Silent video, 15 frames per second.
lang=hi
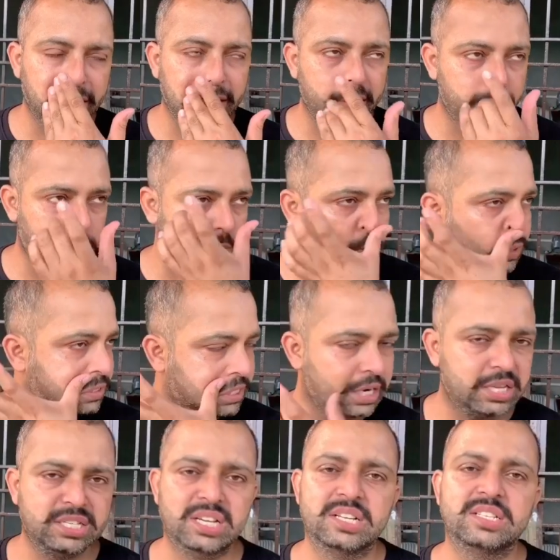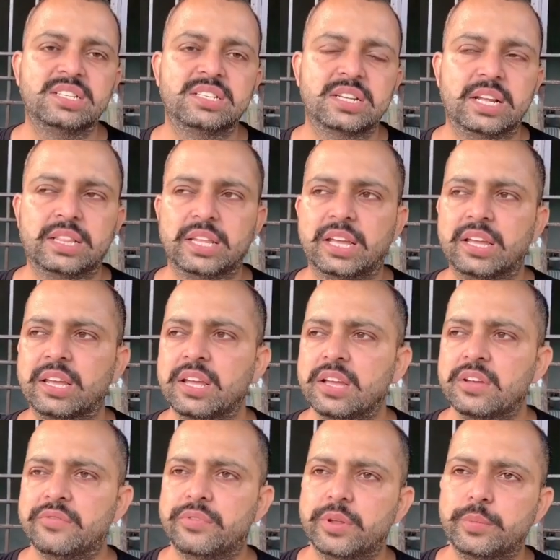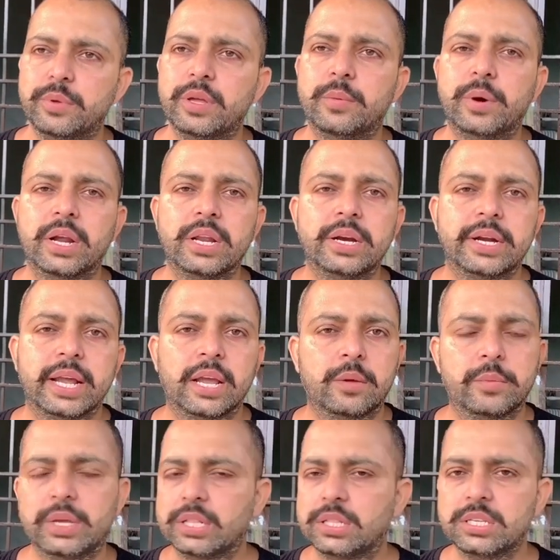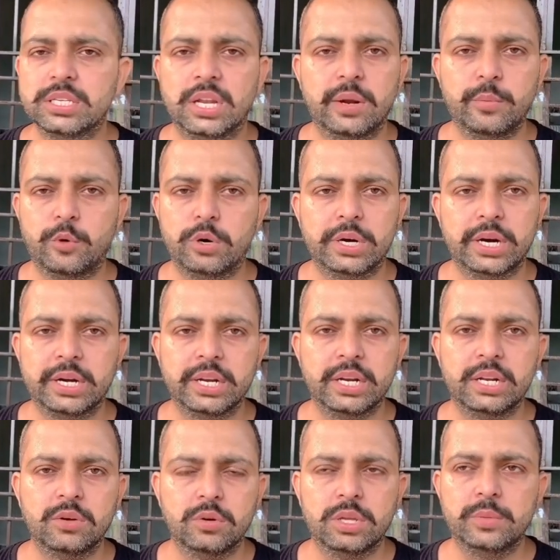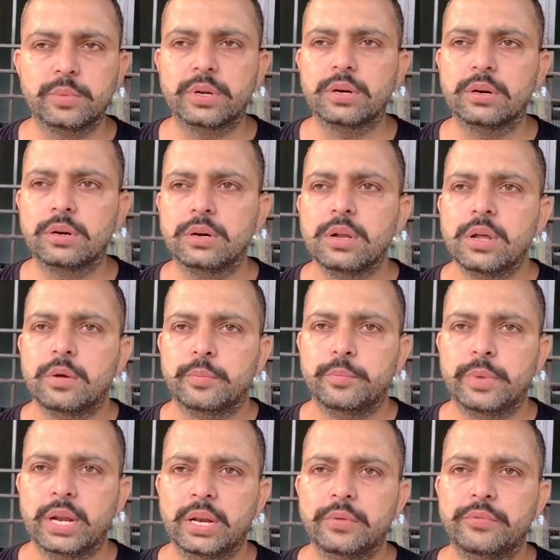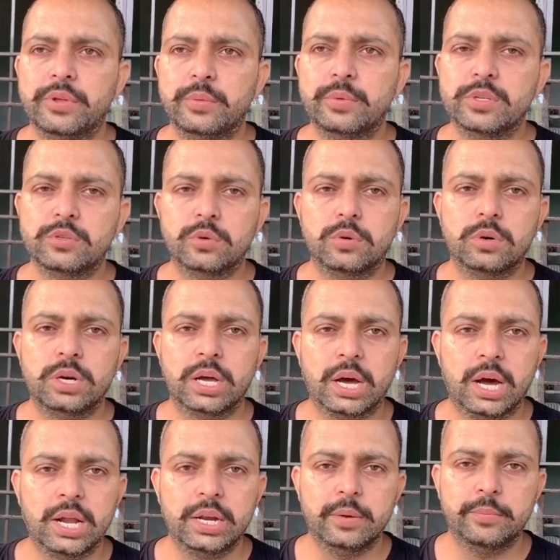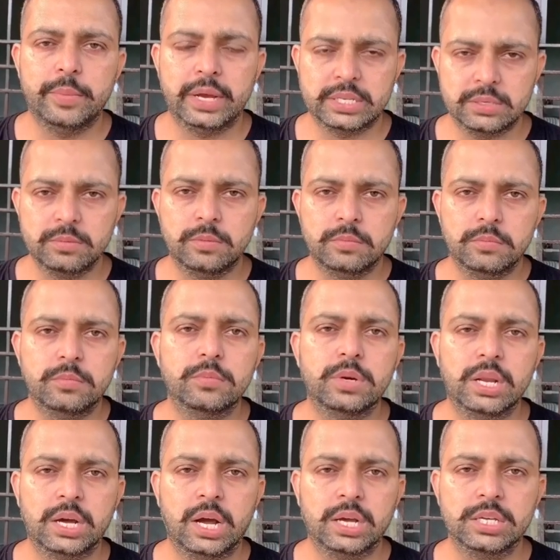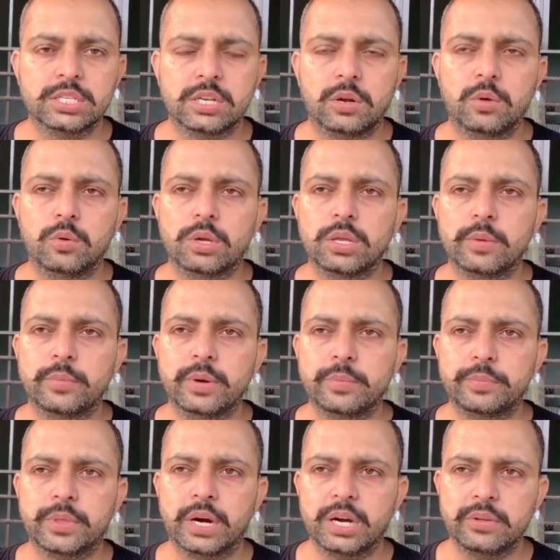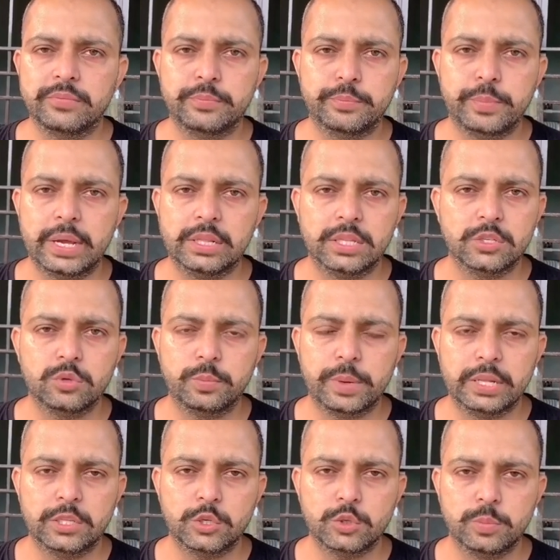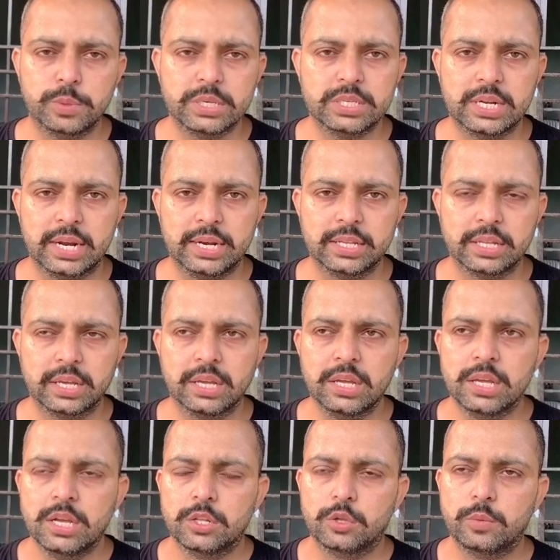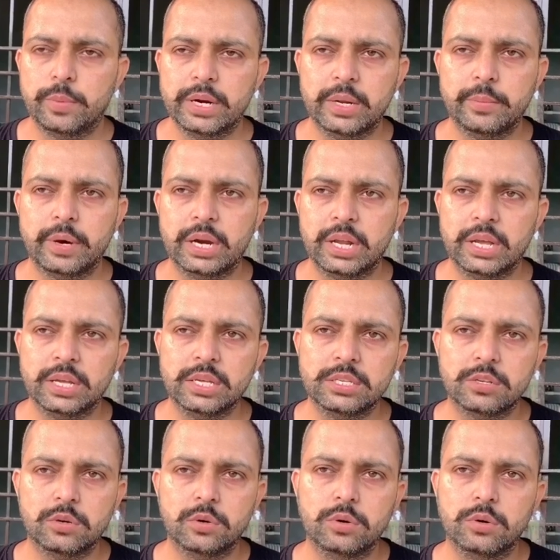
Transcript: की बहुत ज़्यादा चांसेस रहते हैं फिर भी हमारे टैंक में इतनी ज़्यादा मोल्टाइटी नहीं हुई पर मैंने फिर भी जो लगा मैक्सिमम लगा के चलाओ कि हमने थर्टी पैंतीस सौ पैंतीस सौ पीस डाले थे तो मैंने माना है कि चलो